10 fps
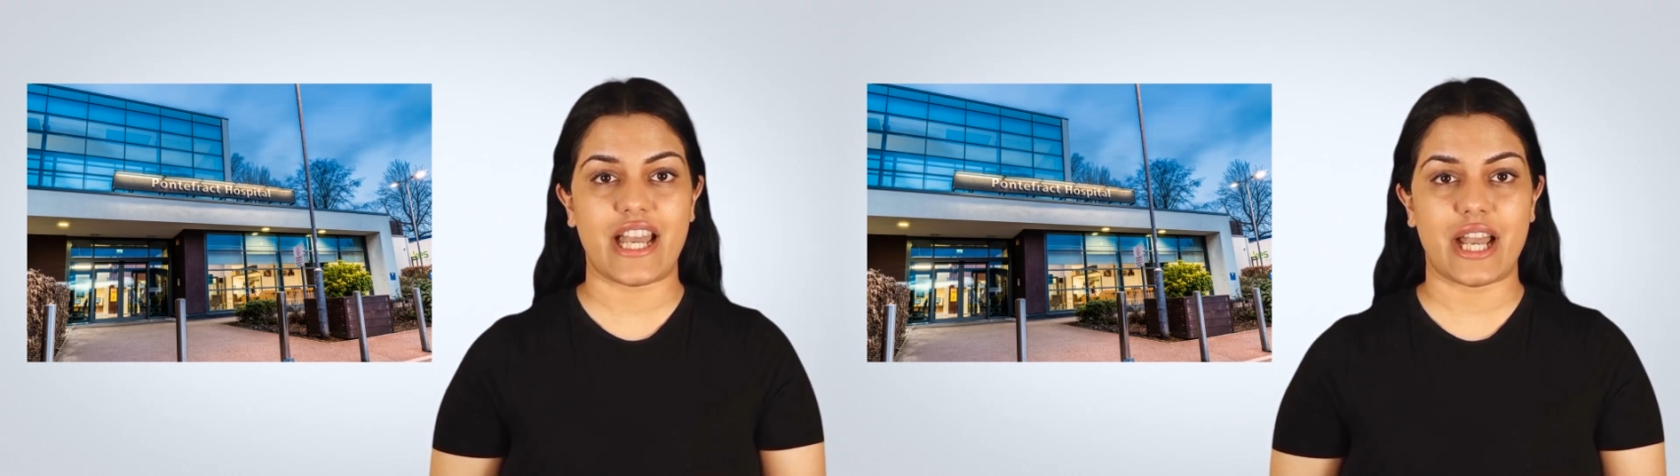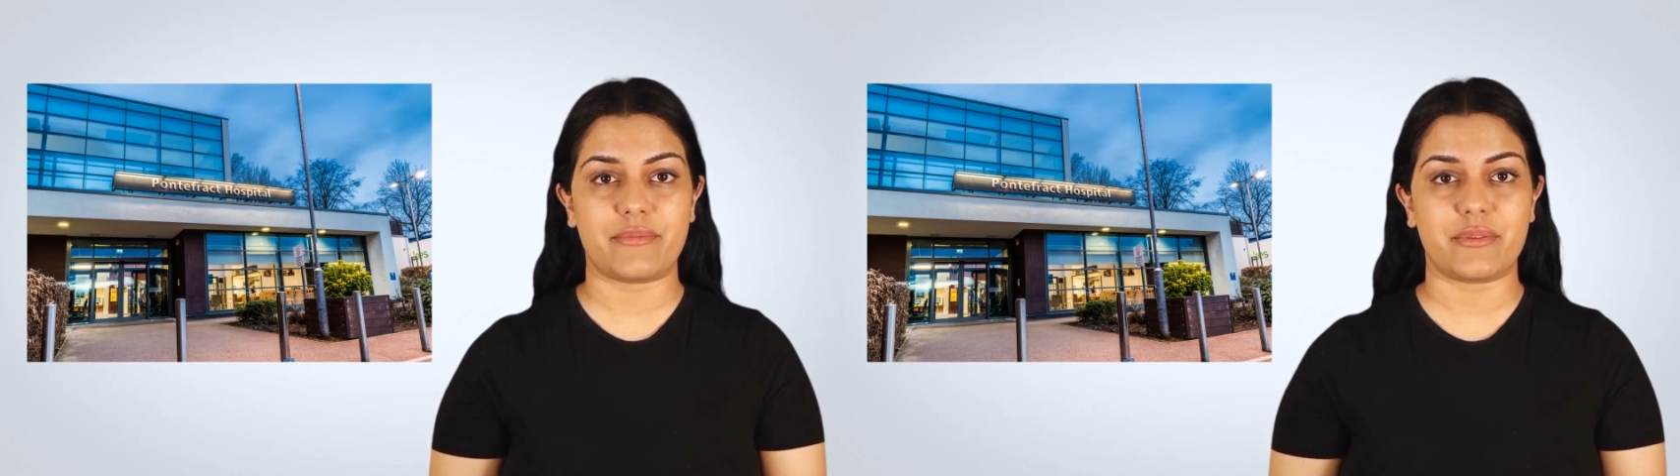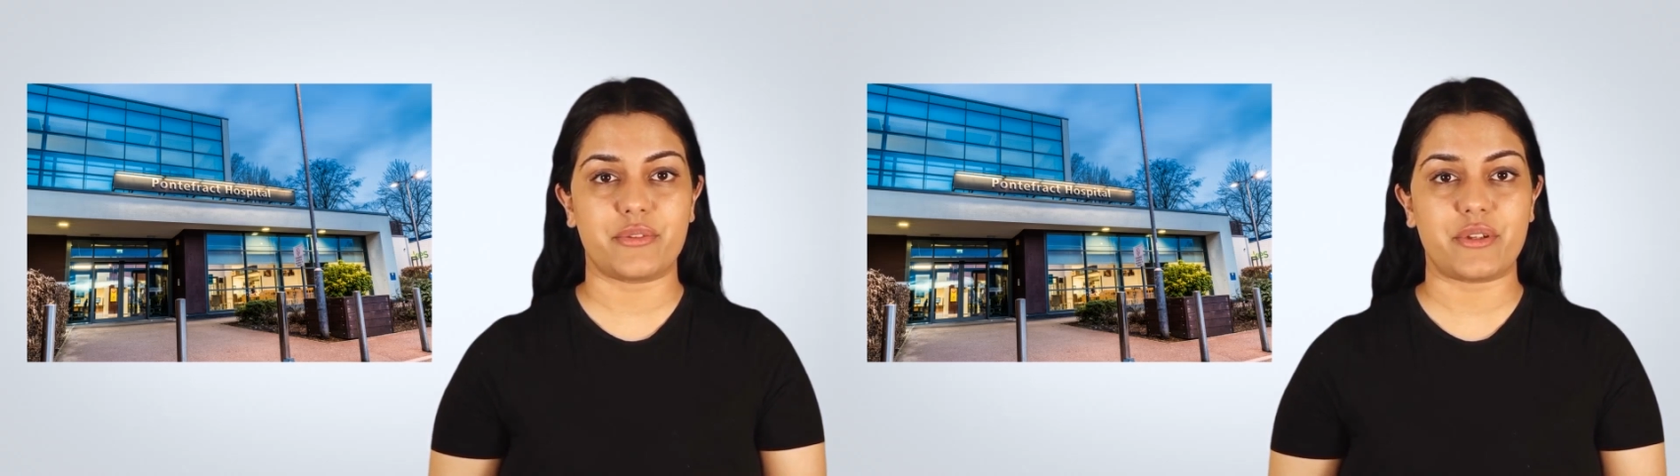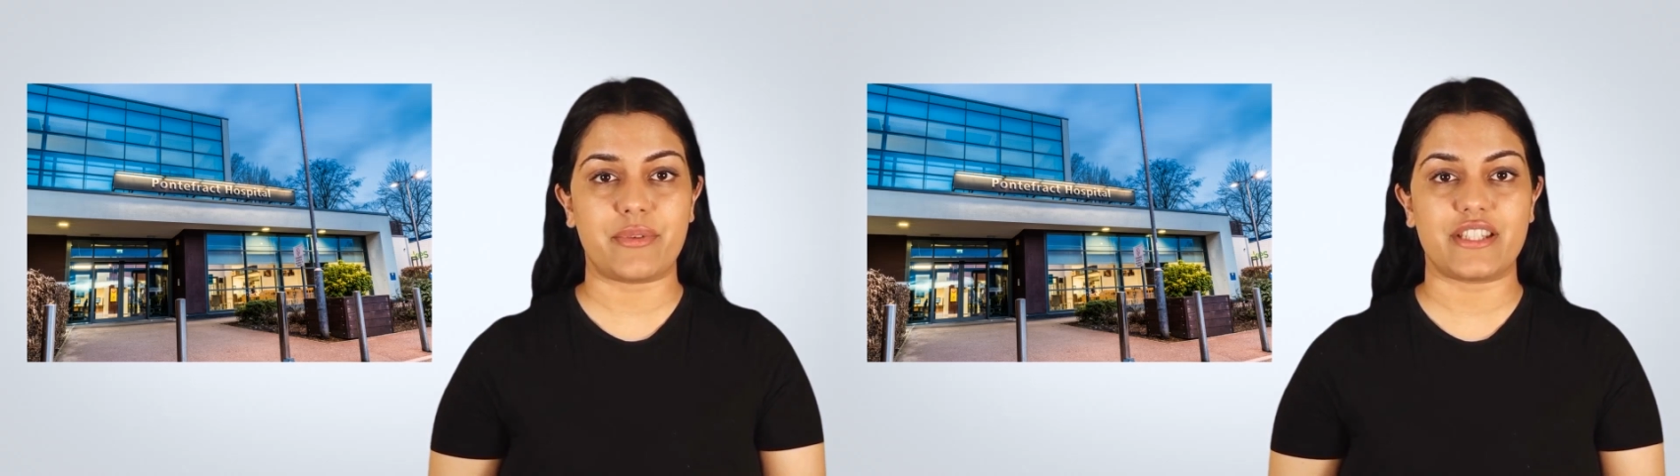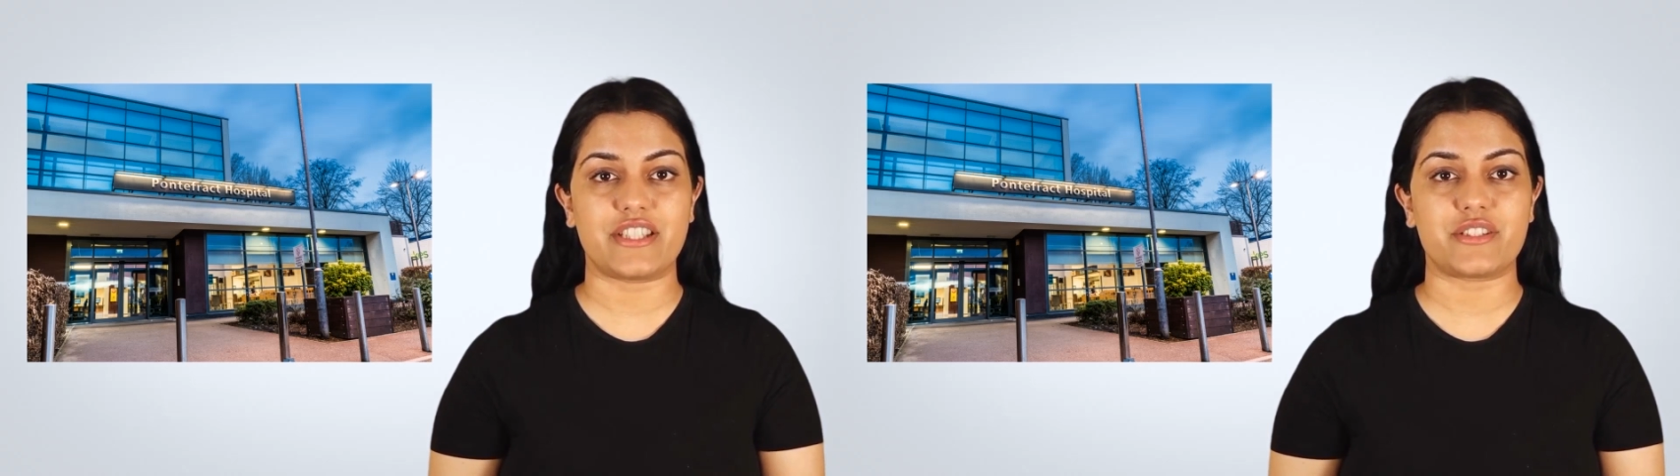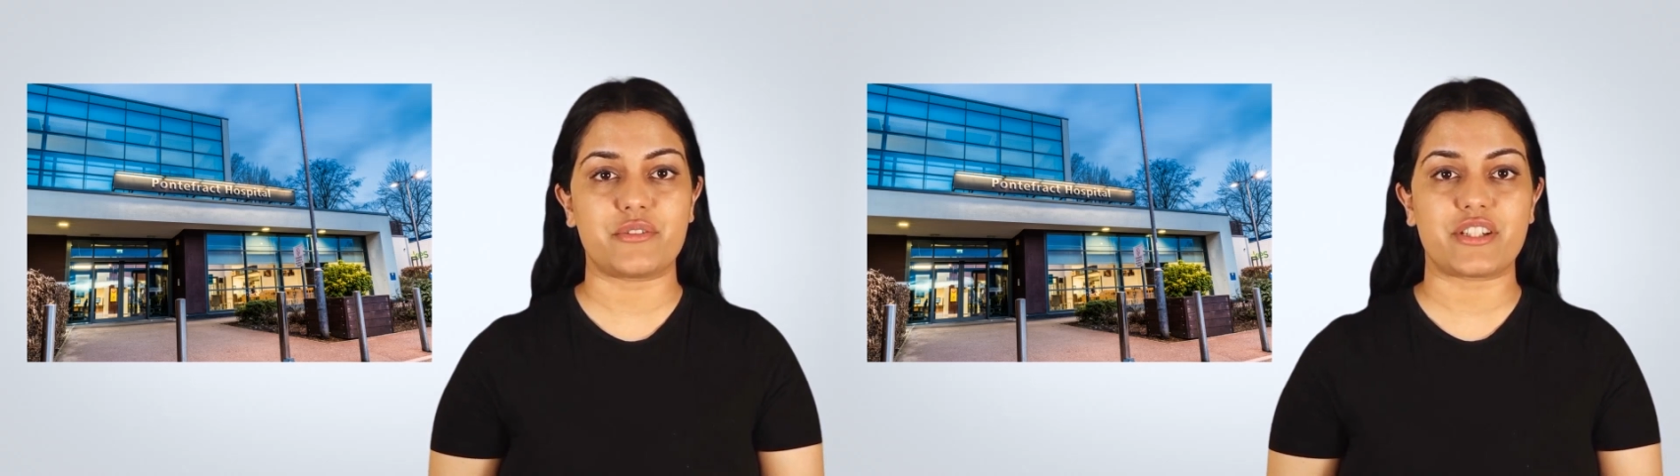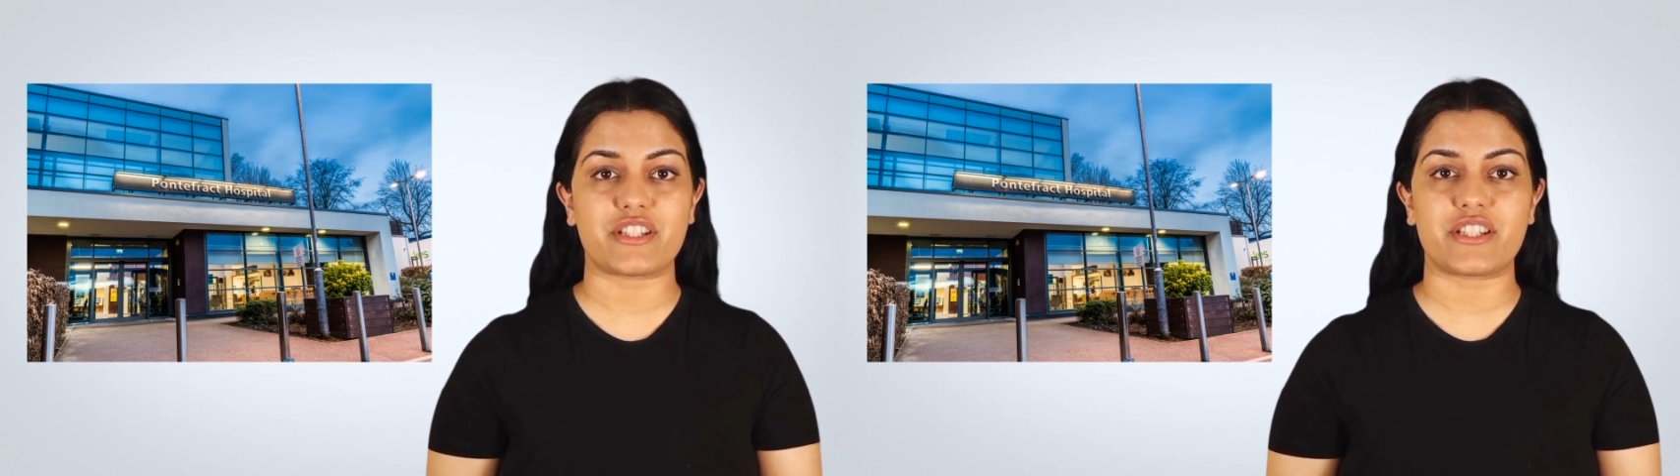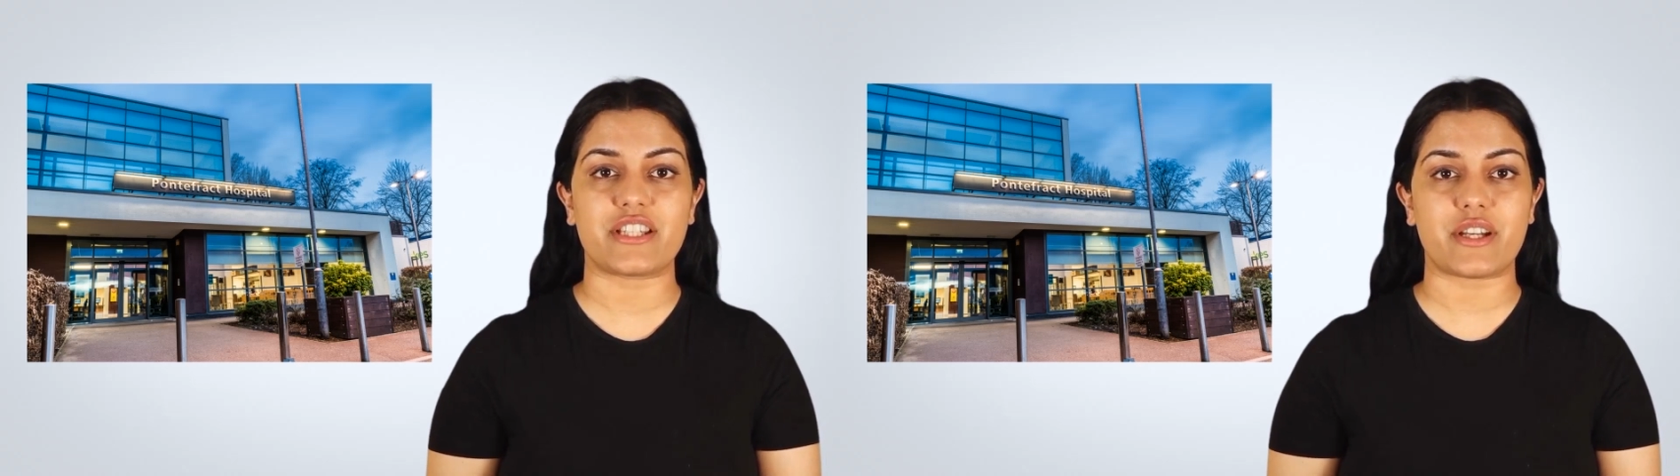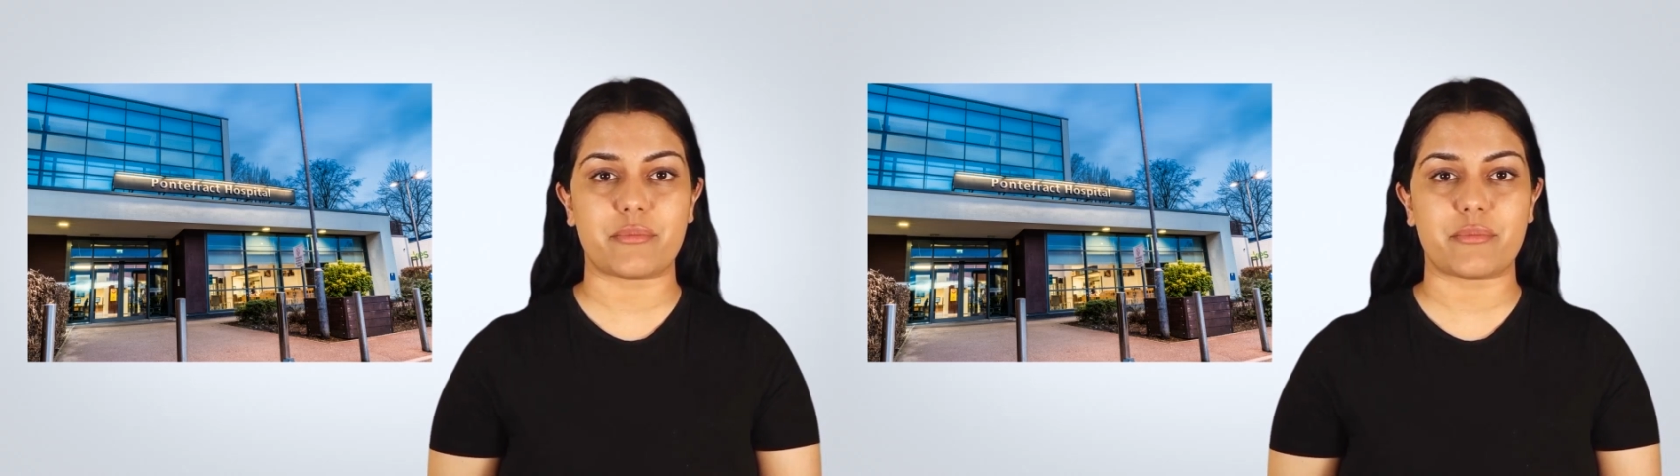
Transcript: Aby były bardziej skuteczne,